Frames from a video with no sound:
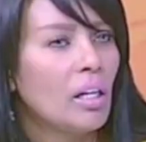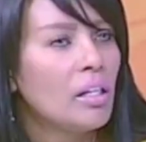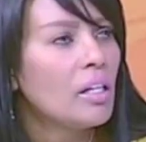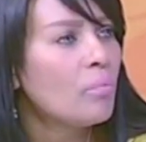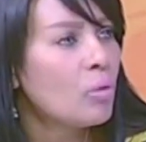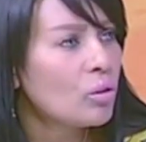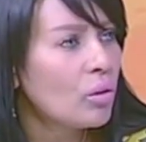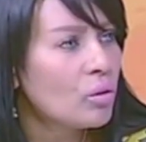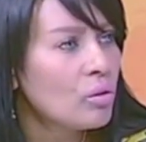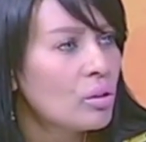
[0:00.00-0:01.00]
نيجي لبرج
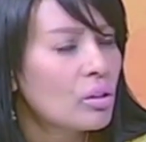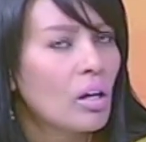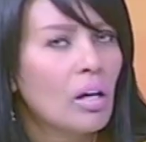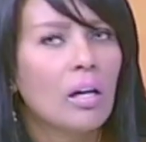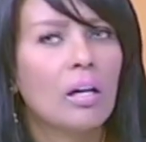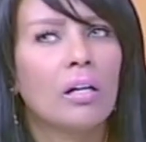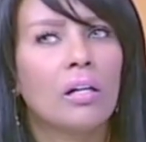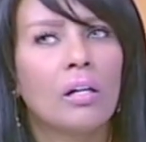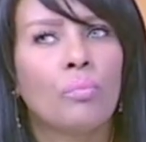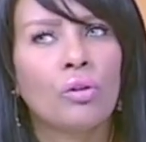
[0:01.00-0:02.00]
القوس
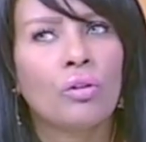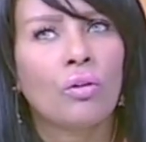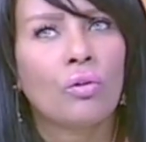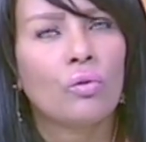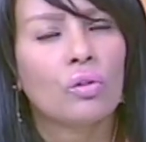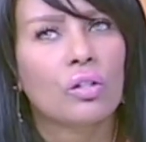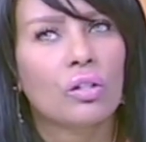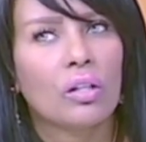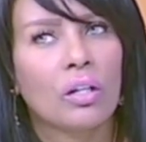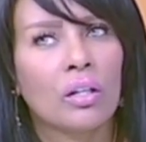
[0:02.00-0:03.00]
آه برج
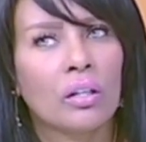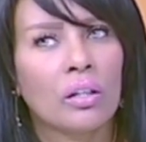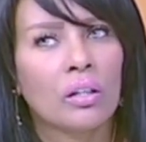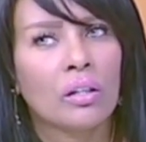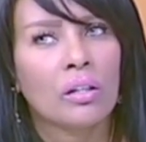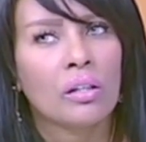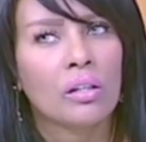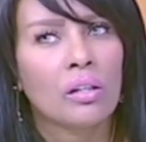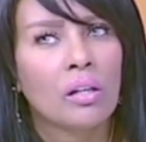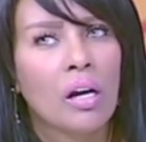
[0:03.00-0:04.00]
القوس
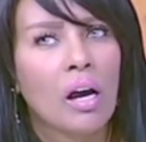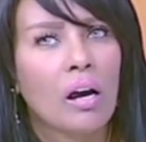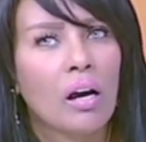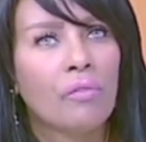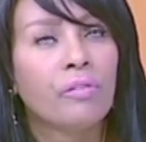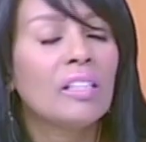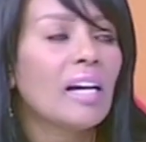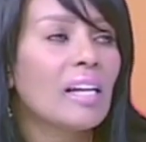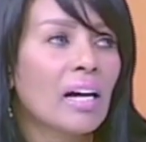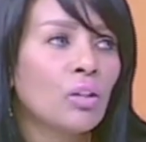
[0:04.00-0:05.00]
آه في
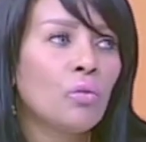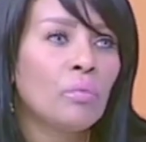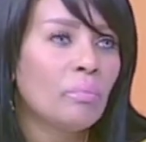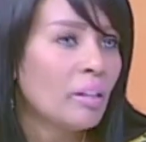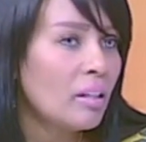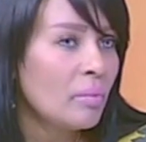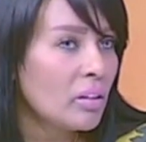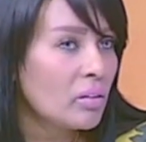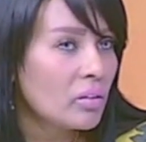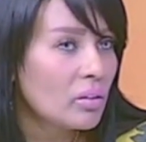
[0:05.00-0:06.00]
نقله عنده من بيت
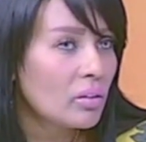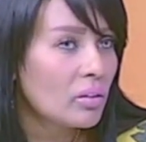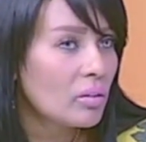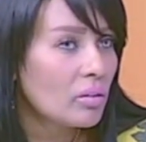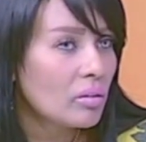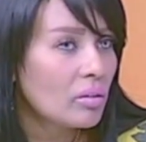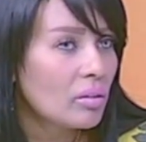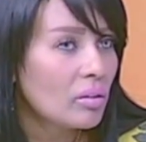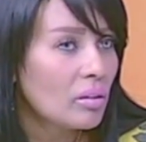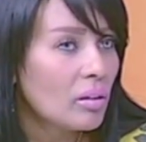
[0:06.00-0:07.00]
لبيت
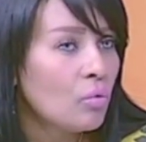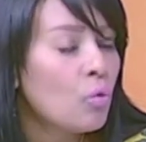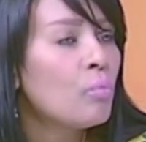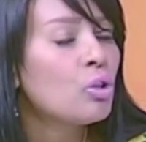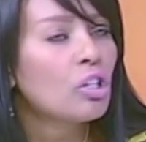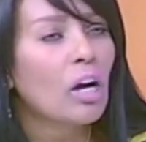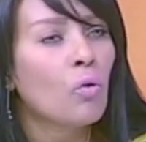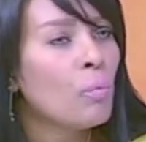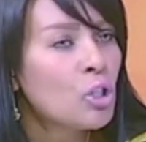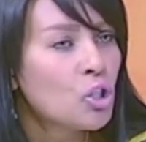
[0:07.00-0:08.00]
ومش
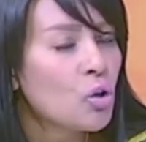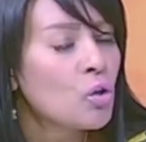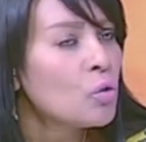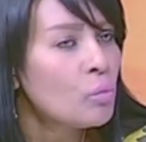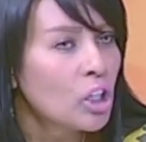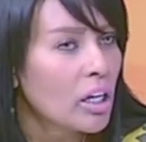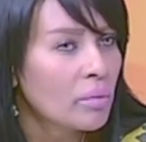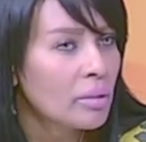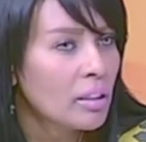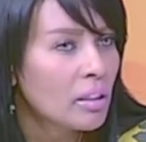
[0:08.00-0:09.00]
ومش شغل ومش
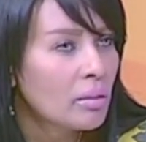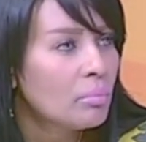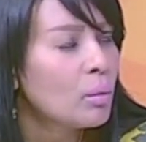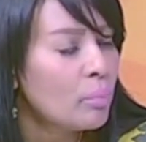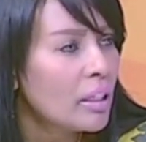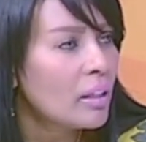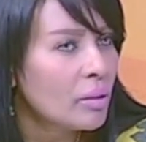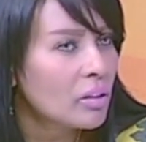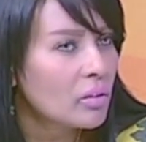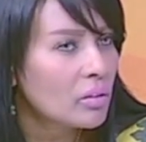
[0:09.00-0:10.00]
عربيه من بيت
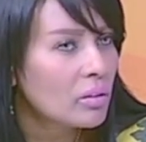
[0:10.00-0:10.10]
لبيت